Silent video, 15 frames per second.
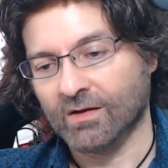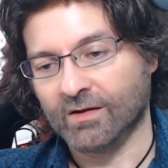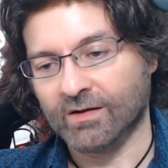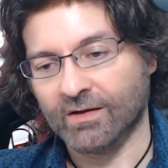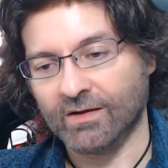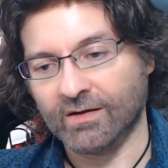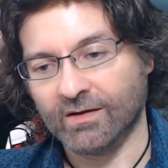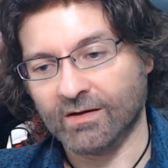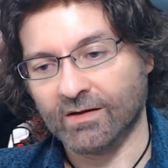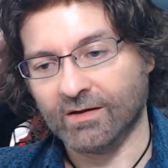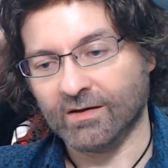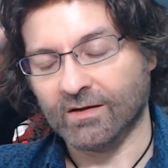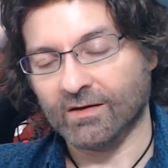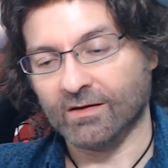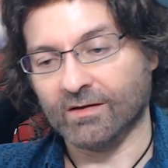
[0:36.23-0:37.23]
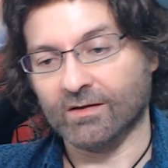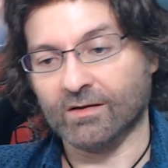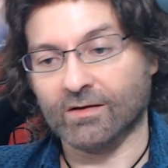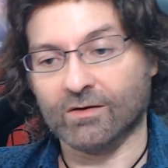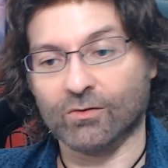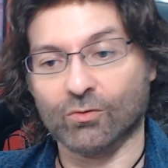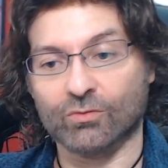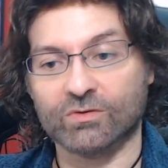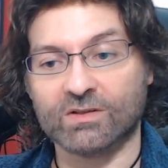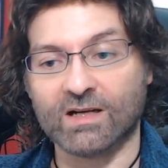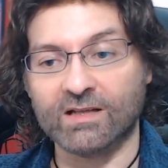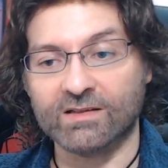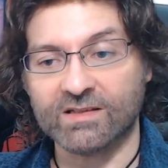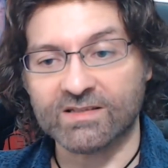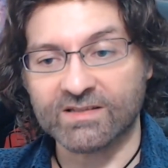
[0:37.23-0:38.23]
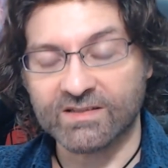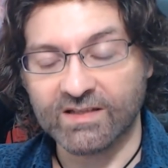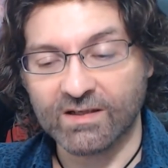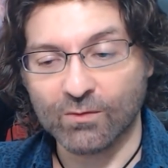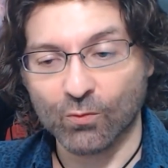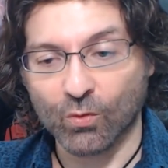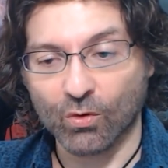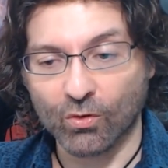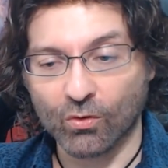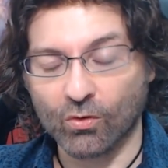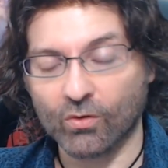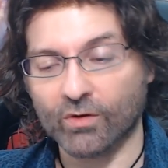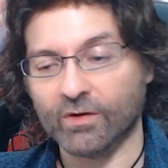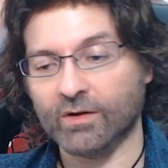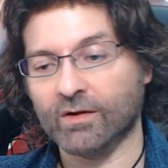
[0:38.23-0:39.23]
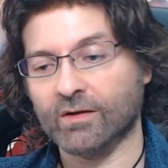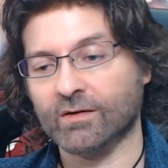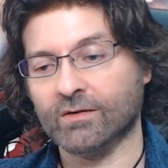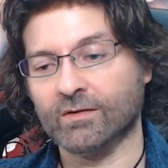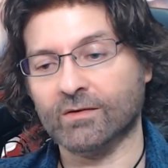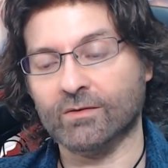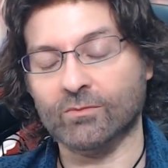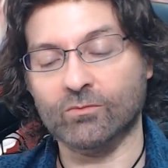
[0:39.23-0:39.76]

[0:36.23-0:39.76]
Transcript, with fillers: che contraddistinguono e, e